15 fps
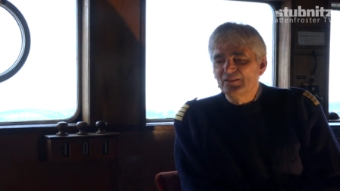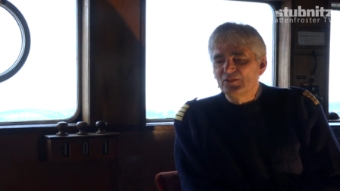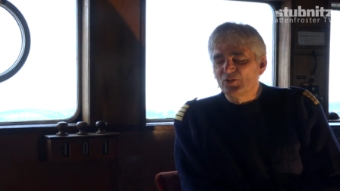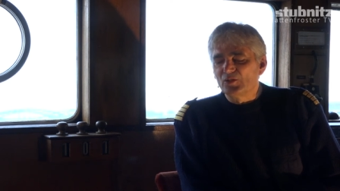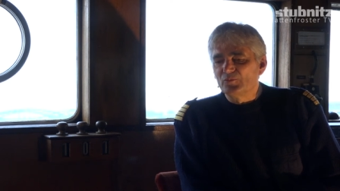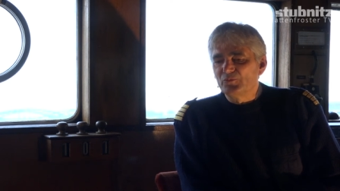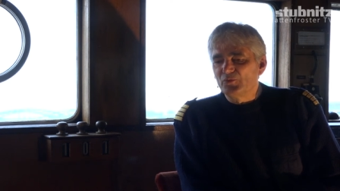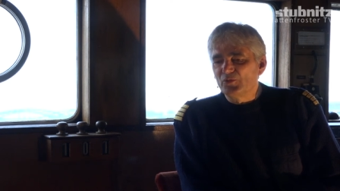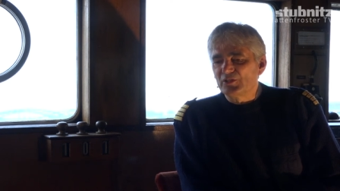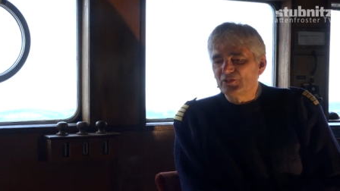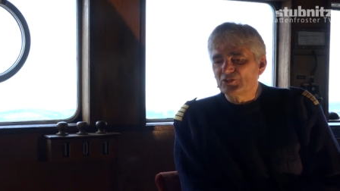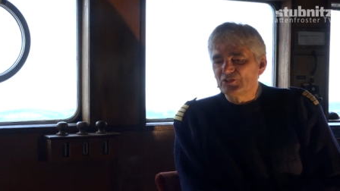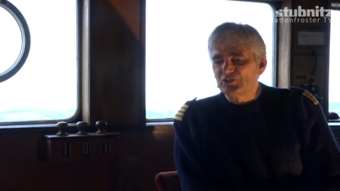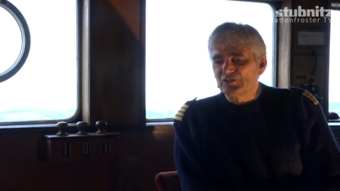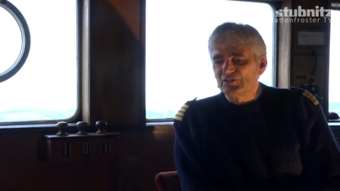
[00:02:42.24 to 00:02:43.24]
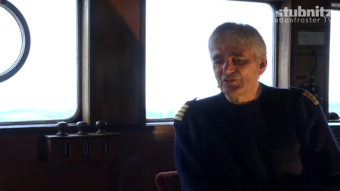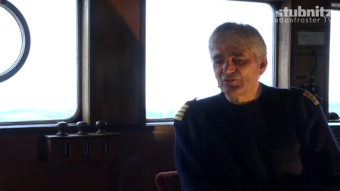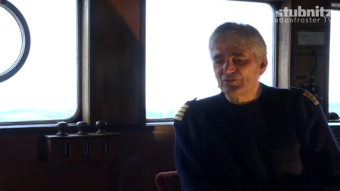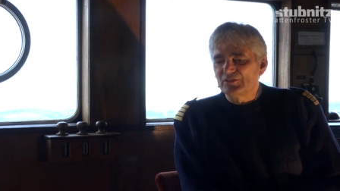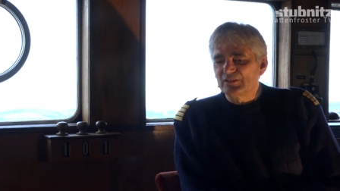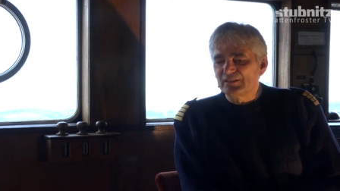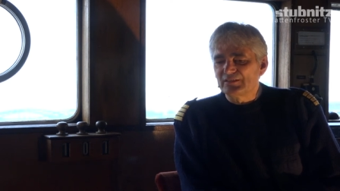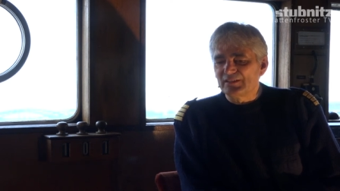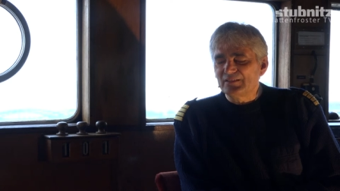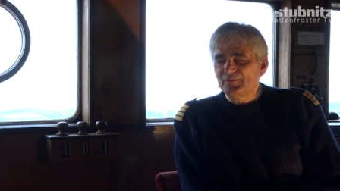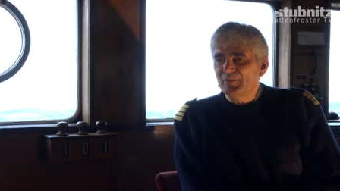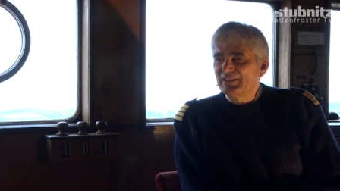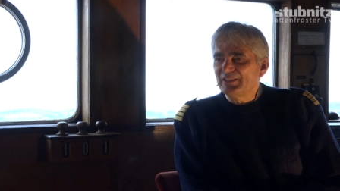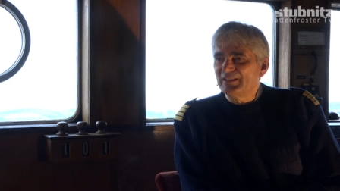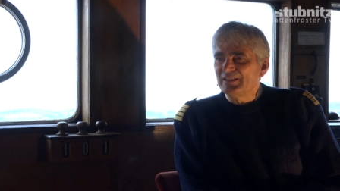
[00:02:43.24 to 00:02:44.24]
Komfortgeschichten und hat dann
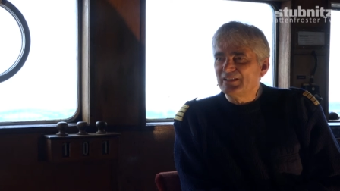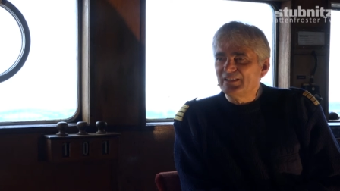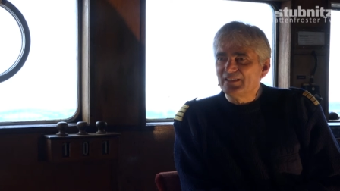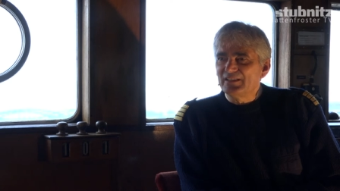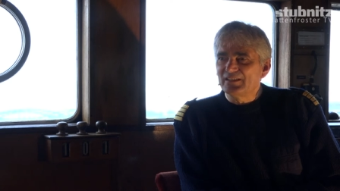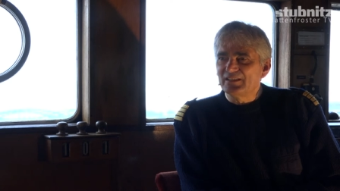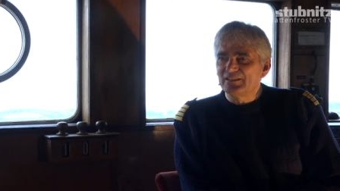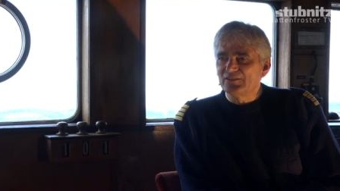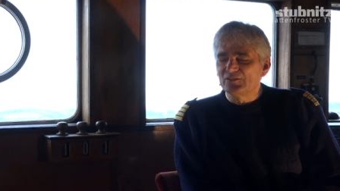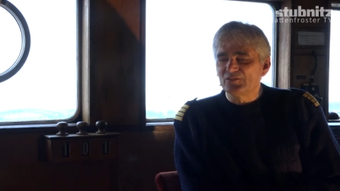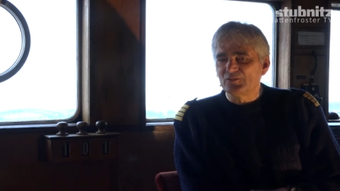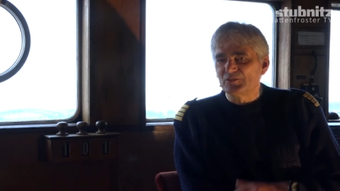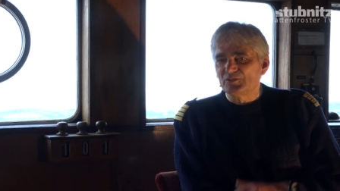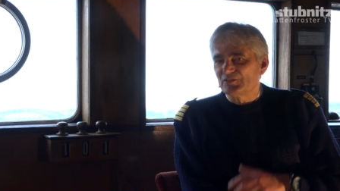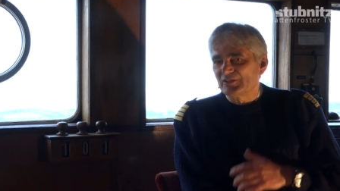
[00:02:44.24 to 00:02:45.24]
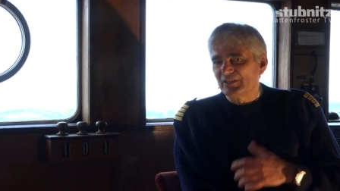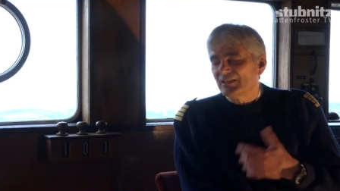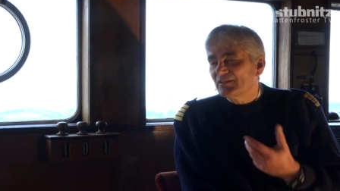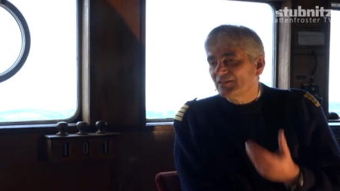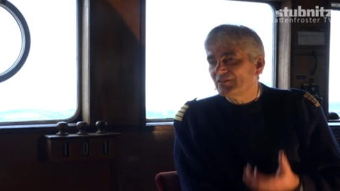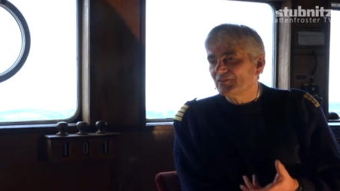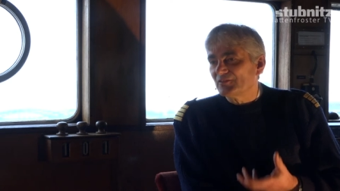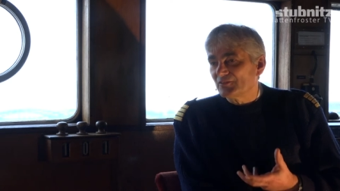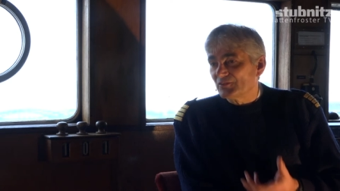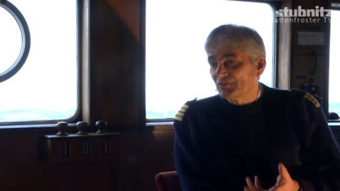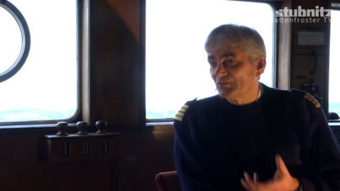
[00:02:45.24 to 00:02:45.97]
mal die Gelegenheit, also ist gerne